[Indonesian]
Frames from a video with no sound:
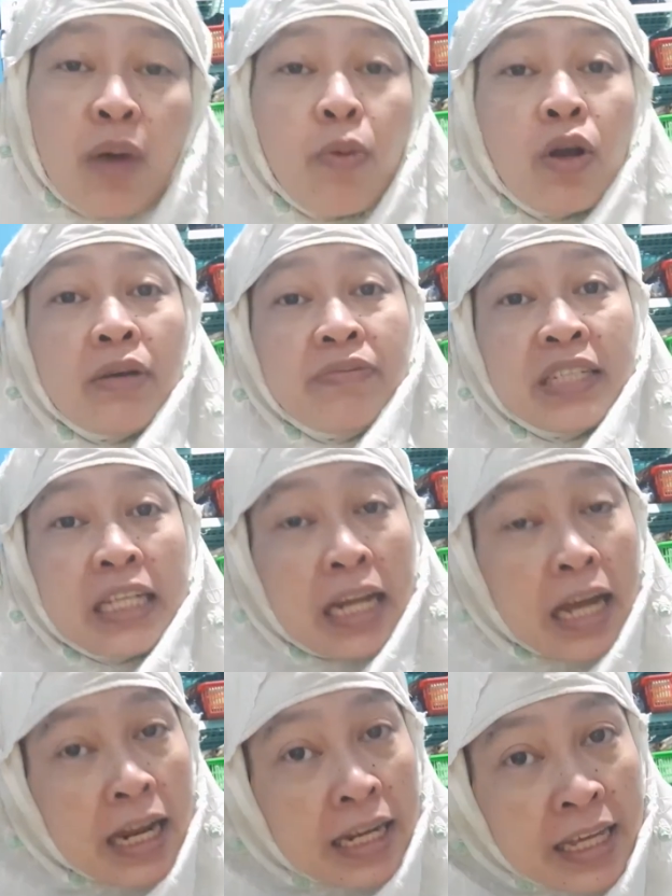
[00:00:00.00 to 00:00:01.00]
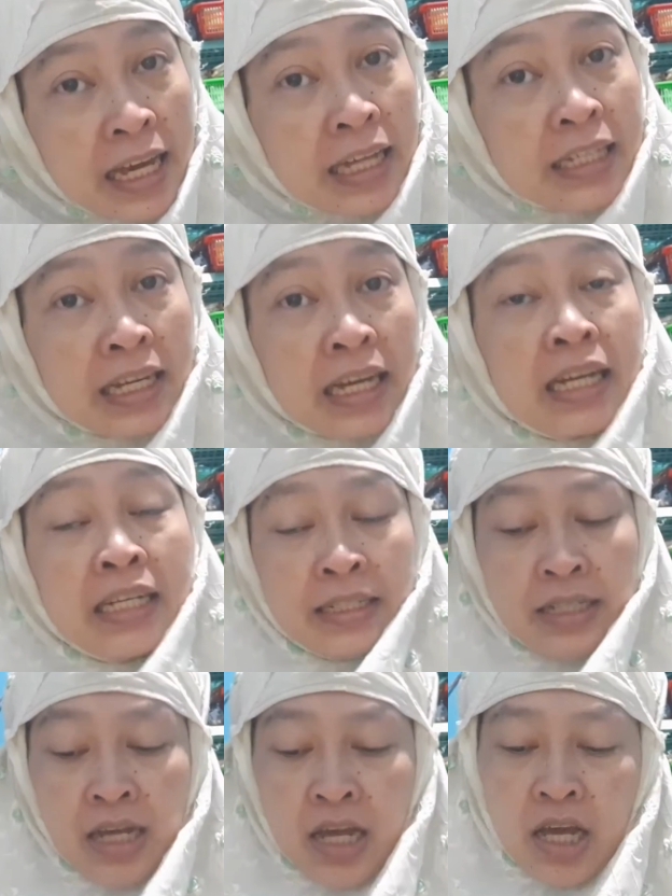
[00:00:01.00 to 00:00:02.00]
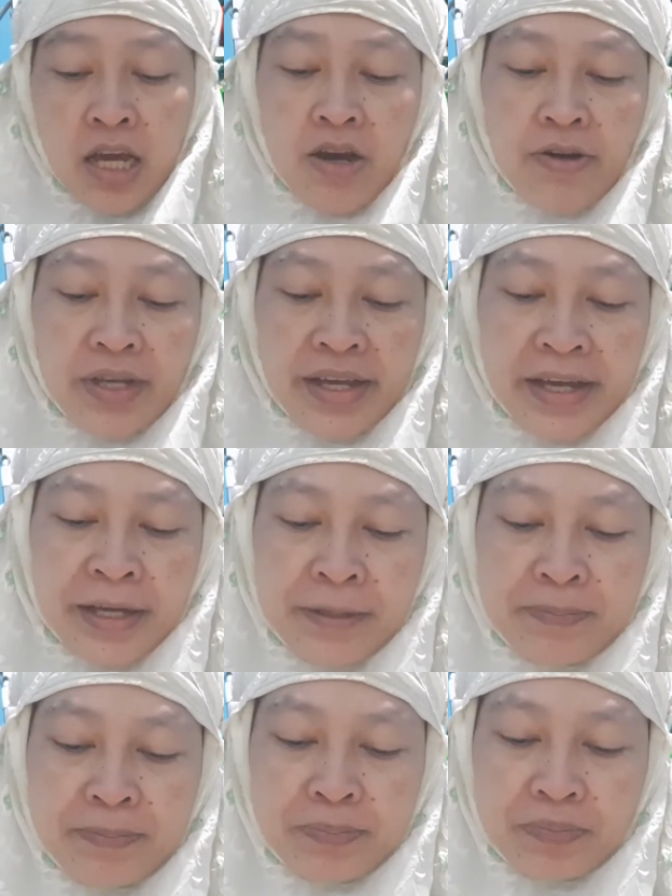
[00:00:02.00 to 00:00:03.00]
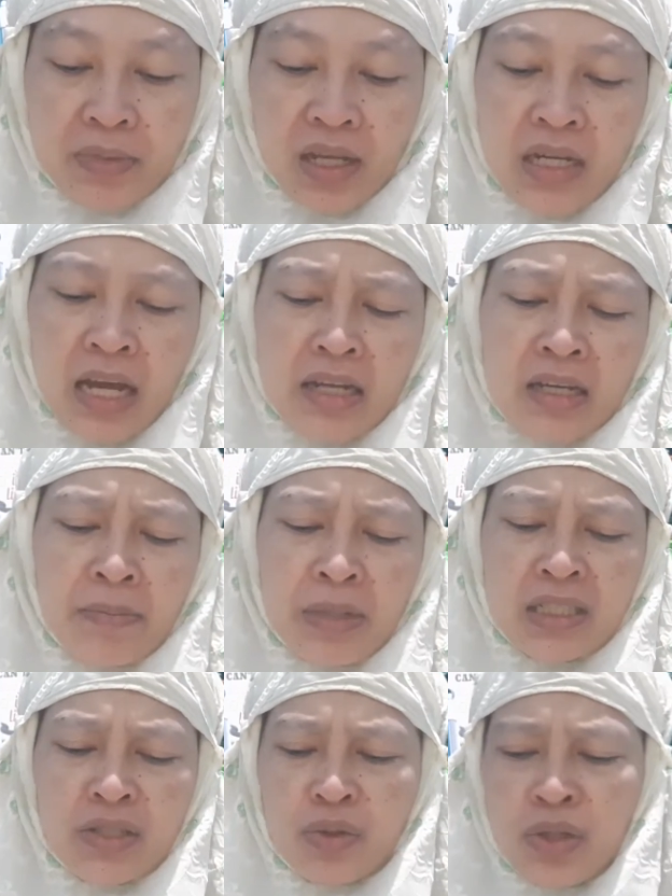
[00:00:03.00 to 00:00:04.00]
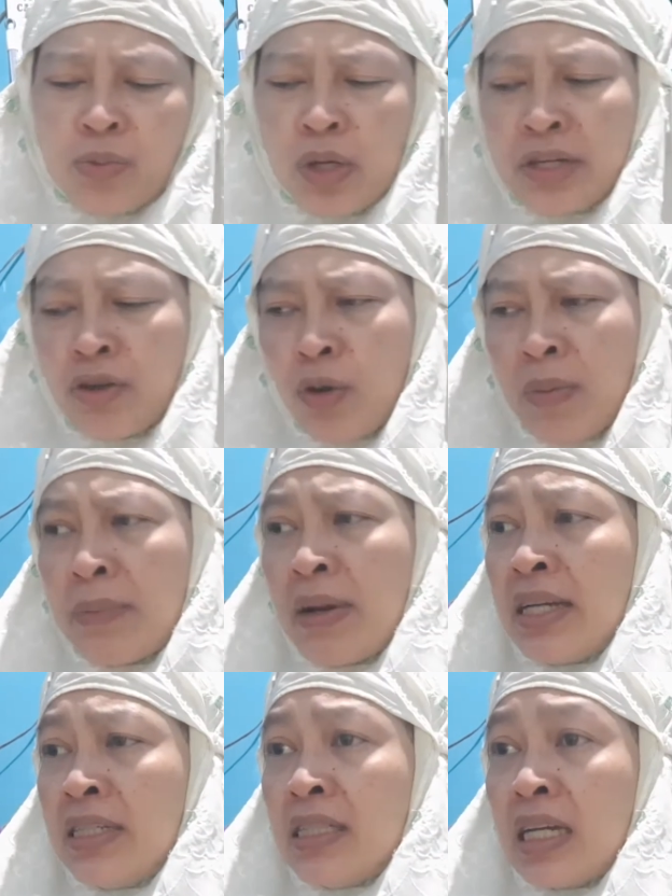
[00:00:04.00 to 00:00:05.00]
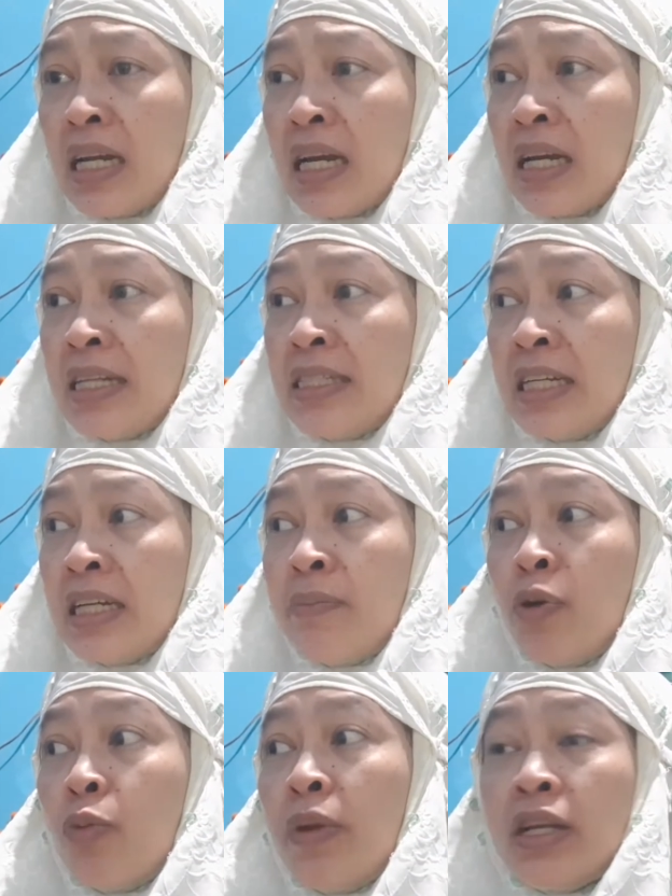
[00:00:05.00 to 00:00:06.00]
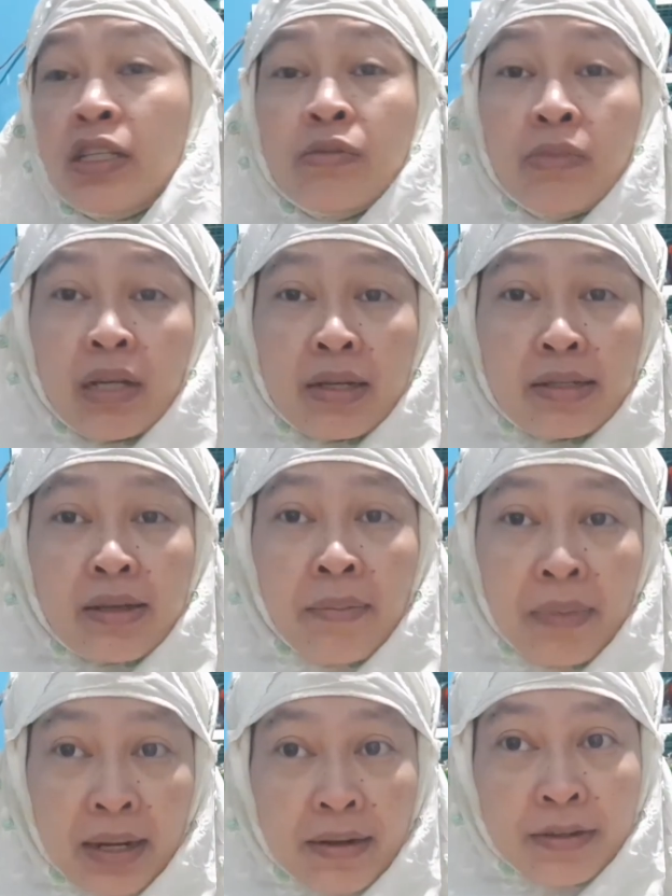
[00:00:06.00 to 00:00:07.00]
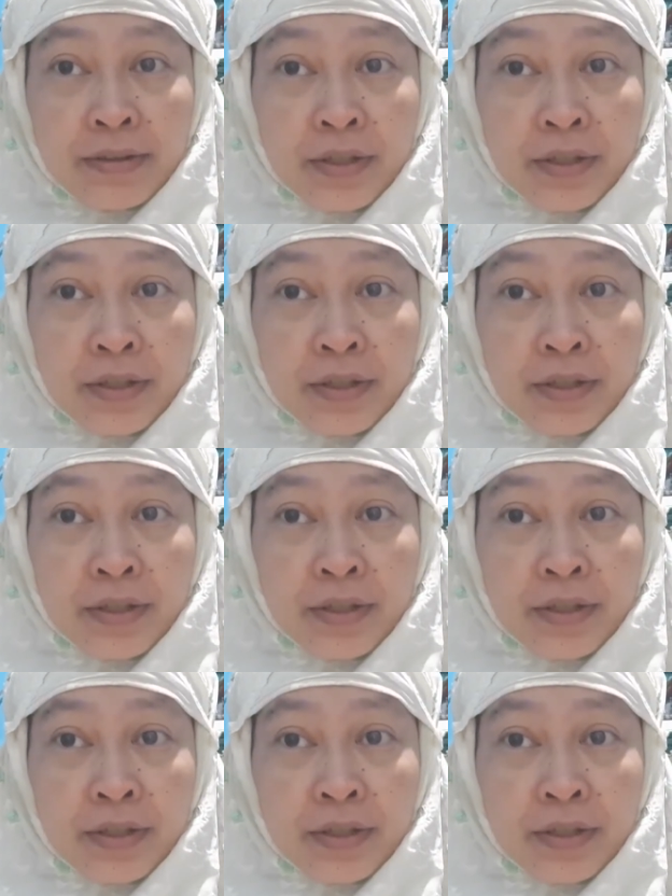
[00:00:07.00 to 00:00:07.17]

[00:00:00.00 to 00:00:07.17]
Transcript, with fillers: pola pikir kalian ya. Oke. Ini hari keempat saya sudah mulai normal, makanya sekarang rencana mau beres-beres kamar.